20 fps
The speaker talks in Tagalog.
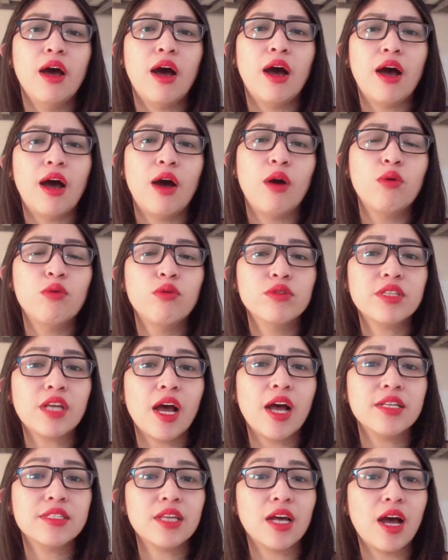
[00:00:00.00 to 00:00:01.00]
uh, kung
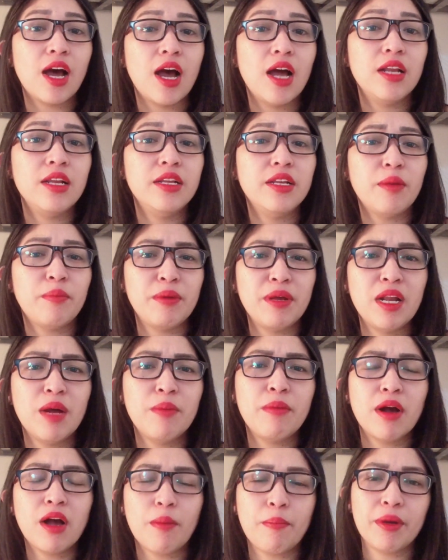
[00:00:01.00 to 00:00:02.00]
sakasakali na bilang
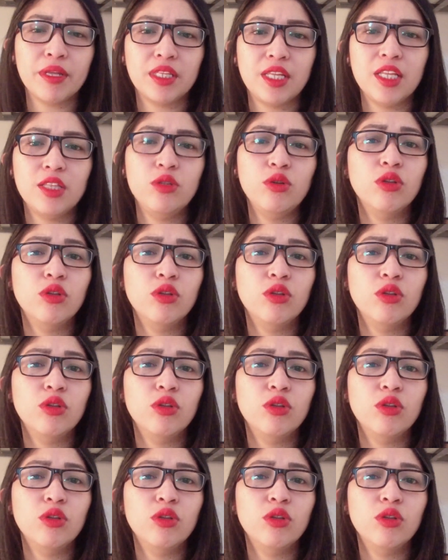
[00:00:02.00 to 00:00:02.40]
magkapatid,